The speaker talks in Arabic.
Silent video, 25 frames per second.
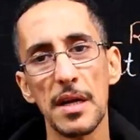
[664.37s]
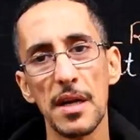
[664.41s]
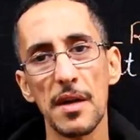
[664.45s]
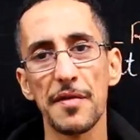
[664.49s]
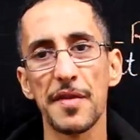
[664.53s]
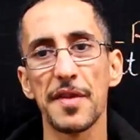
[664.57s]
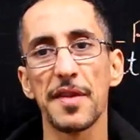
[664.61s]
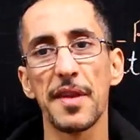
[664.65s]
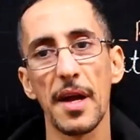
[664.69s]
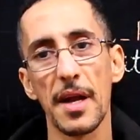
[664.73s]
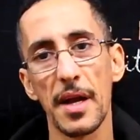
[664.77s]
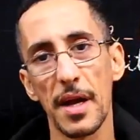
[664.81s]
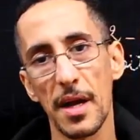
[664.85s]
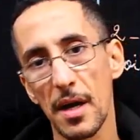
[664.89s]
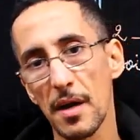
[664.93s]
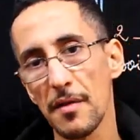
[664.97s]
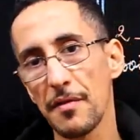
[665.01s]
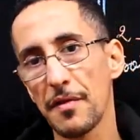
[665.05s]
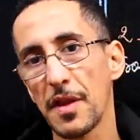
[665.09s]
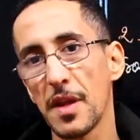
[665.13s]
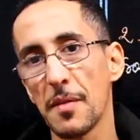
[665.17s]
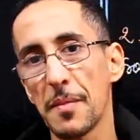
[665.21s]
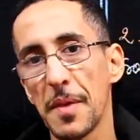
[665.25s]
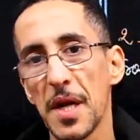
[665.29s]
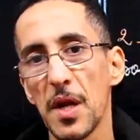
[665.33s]
نفس الطريقه
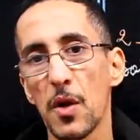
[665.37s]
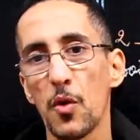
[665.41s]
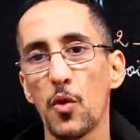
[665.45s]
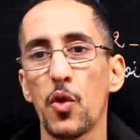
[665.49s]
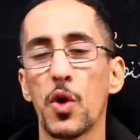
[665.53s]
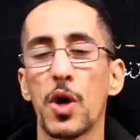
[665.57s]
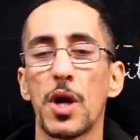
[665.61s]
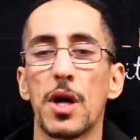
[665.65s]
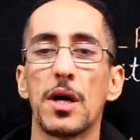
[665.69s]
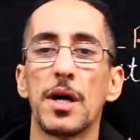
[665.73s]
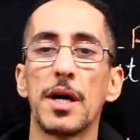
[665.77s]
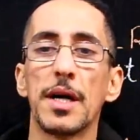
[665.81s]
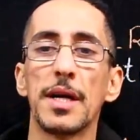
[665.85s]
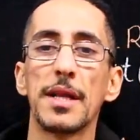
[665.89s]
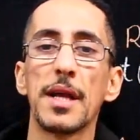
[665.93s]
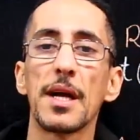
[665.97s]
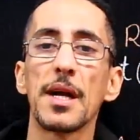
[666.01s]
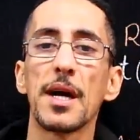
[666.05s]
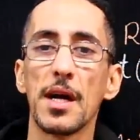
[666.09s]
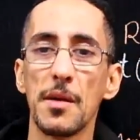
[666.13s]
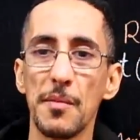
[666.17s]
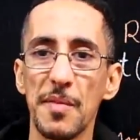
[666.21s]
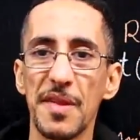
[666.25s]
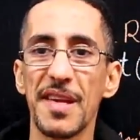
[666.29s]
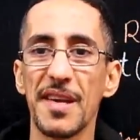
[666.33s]
في التمارين الاخرى
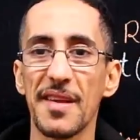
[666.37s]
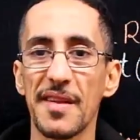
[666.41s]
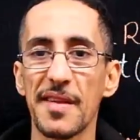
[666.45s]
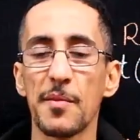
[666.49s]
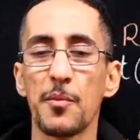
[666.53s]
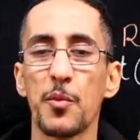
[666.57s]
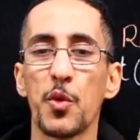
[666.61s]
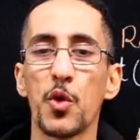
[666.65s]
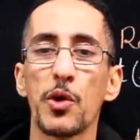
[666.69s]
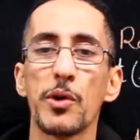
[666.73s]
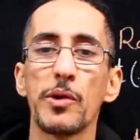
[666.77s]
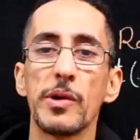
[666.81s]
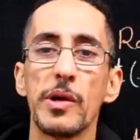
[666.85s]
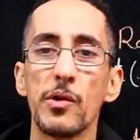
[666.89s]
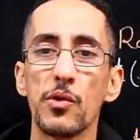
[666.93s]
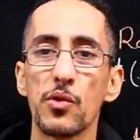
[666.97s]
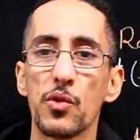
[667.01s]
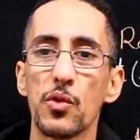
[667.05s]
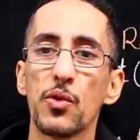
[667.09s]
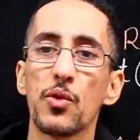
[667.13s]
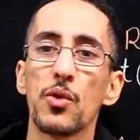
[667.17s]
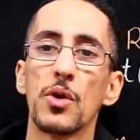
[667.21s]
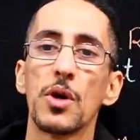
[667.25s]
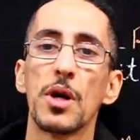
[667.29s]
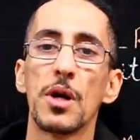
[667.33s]
اذا غنمسح السبوره
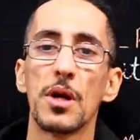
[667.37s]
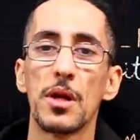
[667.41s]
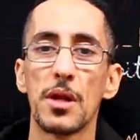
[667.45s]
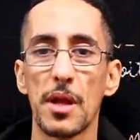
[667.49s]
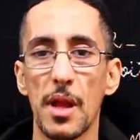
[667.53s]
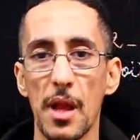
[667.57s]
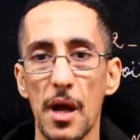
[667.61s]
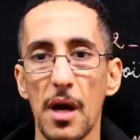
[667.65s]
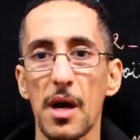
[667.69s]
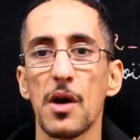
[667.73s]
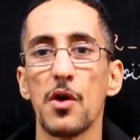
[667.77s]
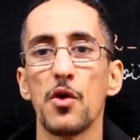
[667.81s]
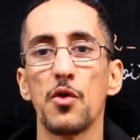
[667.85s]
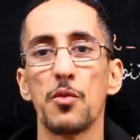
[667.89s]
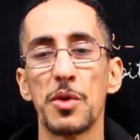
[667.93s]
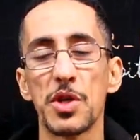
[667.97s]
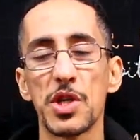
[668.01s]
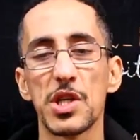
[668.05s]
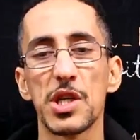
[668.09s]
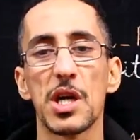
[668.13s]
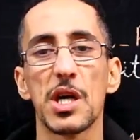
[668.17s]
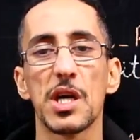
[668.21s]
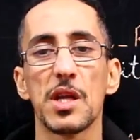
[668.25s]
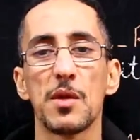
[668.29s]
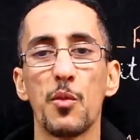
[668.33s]
ونعاودو نتلاقاو
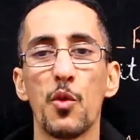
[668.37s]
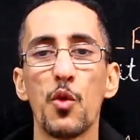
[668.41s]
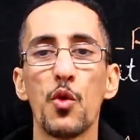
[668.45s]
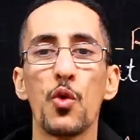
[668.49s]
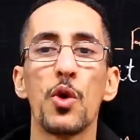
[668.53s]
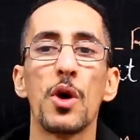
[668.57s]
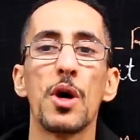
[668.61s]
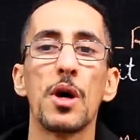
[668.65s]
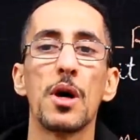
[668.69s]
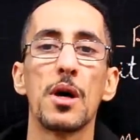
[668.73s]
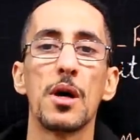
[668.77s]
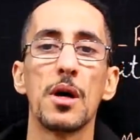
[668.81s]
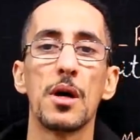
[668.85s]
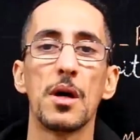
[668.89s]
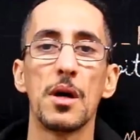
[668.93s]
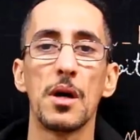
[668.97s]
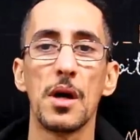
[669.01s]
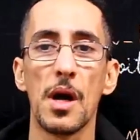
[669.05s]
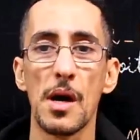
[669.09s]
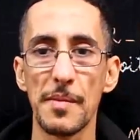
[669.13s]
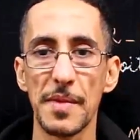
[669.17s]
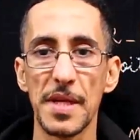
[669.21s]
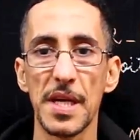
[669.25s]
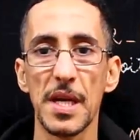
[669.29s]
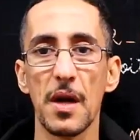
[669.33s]
باش نخدمو
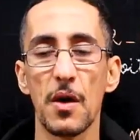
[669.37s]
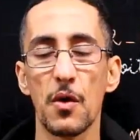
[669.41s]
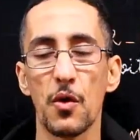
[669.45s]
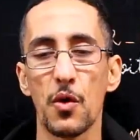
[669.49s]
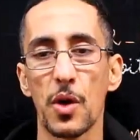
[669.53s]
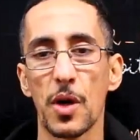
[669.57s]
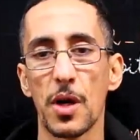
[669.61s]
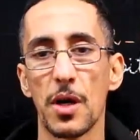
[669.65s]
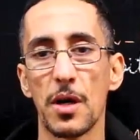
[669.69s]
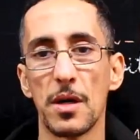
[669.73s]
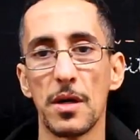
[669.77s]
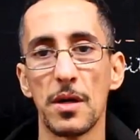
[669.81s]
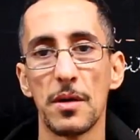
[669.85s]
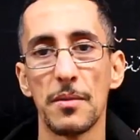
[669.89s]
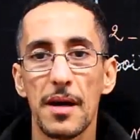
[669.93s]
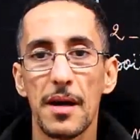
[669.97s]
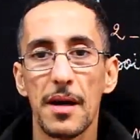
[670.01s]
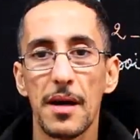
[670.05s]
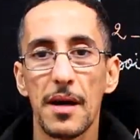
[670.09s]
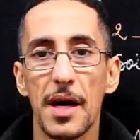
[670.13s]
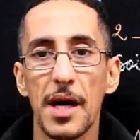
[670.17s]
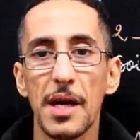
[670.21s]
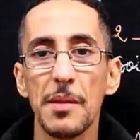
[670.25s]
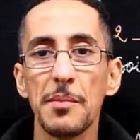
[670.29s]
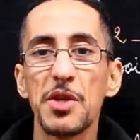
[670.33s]
آه، امثله اخرى
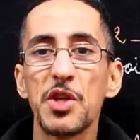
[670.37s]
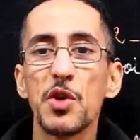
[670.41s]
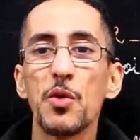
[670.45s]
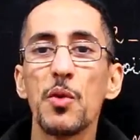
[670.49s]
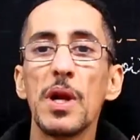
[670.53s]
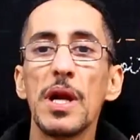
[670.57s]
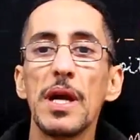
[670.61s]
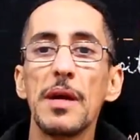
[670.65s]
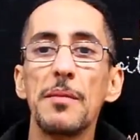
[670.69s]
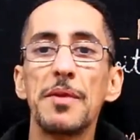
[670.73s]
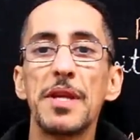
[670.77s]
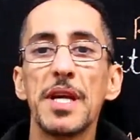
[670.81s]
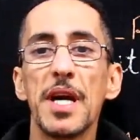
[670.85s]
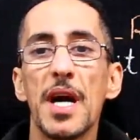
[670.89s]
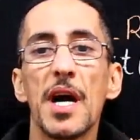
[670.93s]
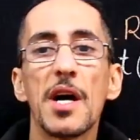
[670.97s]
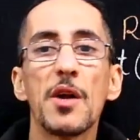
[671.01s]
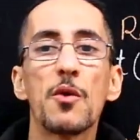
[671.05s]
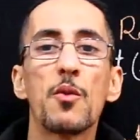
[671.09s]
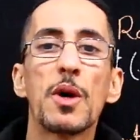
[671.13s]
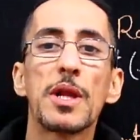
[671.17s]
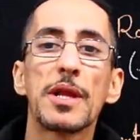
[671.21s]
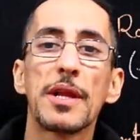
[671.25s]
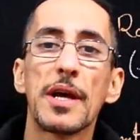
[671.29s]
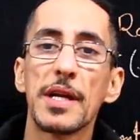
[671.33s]
غنمشيو
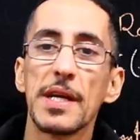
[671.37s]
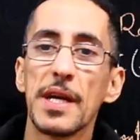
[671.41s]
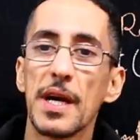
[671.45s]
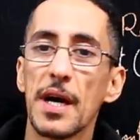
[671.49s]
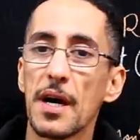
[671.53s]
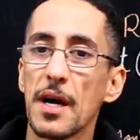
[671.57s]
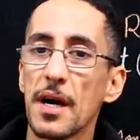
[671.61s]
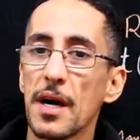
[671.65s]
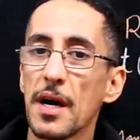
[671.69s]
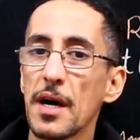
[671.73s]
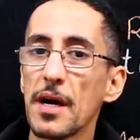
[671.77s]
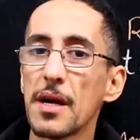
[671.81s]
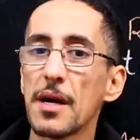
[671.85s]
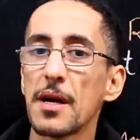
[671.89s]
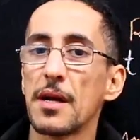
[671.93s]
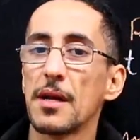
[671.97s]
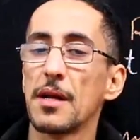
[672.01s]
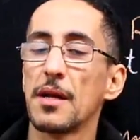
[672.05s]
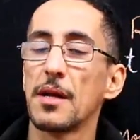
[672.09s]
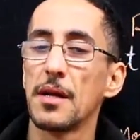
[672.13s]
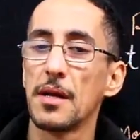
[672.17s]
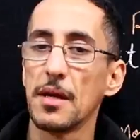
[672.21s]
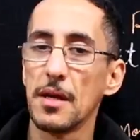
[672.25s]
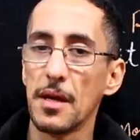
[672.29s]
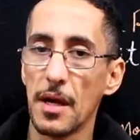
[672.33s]
للامتحان وطني اخر
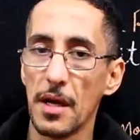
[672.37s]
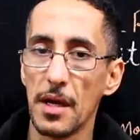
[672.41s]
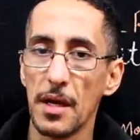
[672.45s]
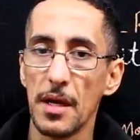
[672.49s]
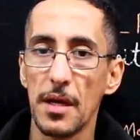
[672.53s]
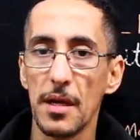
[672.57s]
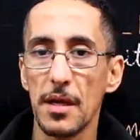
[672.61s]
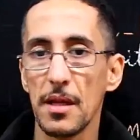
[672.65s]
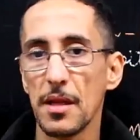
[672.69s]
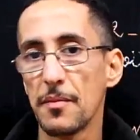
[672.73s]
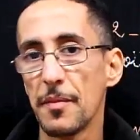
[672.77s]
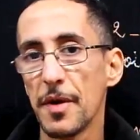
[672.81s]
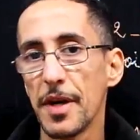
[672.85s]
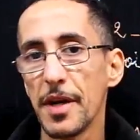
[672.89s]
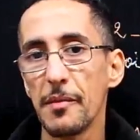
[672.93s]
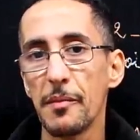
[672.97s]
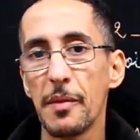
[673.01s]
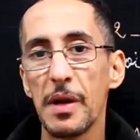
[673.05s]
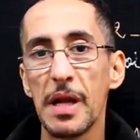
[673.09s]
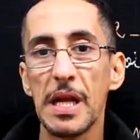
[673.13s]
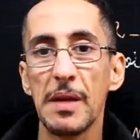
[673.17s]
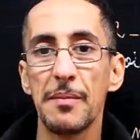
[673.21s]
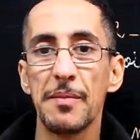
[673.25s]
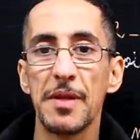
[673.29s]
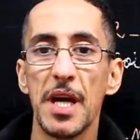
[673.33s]
يعني تمرين
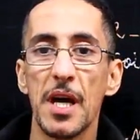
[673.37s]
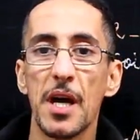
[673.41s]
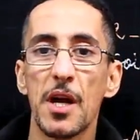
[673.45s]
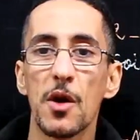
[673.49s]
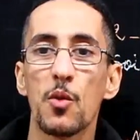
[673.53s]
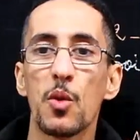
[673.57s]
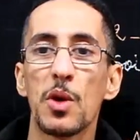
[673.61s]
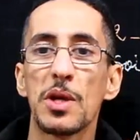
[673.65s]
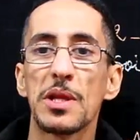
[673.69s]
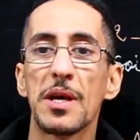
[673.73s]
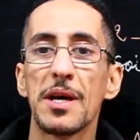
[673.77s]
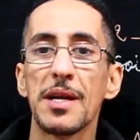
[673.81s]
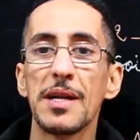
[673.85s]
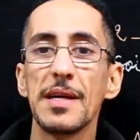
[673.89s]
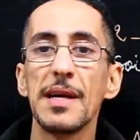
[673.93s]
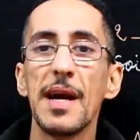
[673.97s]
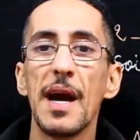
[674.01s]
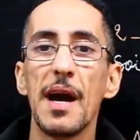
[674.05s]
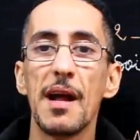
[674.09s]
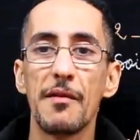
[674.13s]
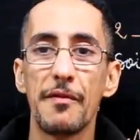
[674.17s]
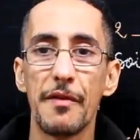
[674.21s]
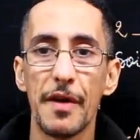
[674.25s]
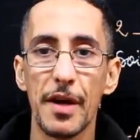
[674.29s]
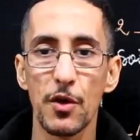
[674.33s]
من الامتحان
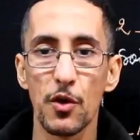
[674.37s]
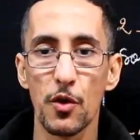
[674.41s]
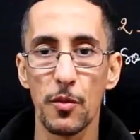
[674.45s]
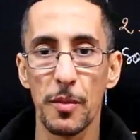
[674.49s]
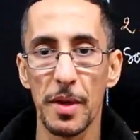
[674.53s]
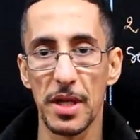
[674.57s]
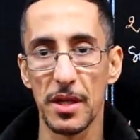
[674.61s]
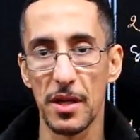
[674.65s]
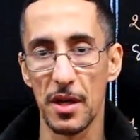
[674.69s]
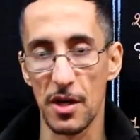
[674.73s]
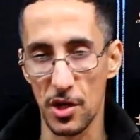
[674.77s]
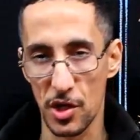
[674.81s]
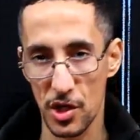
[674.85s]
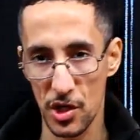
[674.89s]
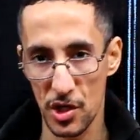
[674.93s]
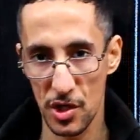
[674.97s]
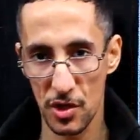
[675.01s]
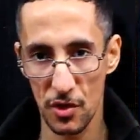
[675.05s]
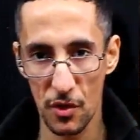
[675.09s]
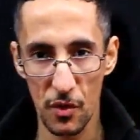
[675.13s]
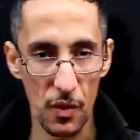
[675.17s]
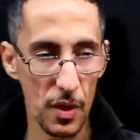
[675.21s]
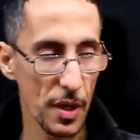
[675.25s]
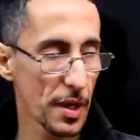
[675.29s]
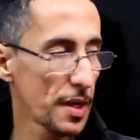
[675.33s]
الوطني
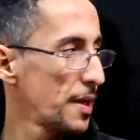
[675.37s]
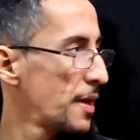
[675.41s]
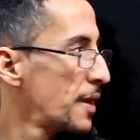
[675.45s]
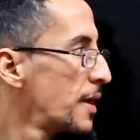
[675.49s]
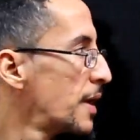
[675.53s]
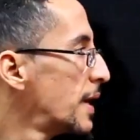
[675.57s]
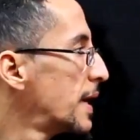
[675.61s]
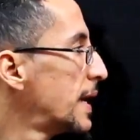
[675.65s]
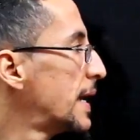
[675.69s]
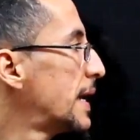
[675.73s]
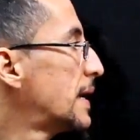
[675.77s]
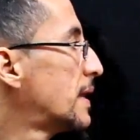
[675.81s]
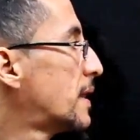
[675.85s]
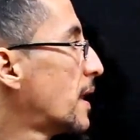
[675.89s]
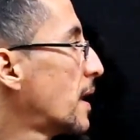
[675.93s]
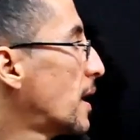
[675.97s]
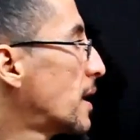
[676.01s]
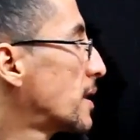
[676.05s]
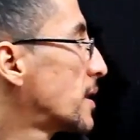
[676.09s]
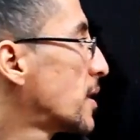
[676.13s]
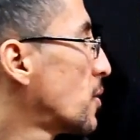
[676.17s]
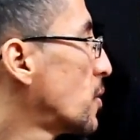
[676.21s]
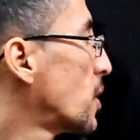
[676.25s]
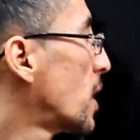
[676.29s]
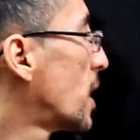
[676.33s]
2014 اوكي اذا
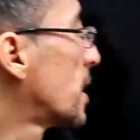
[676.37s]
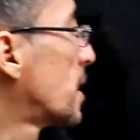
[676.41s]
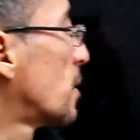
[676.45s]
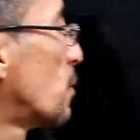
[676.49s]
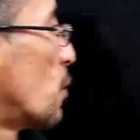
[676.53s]
عطاونا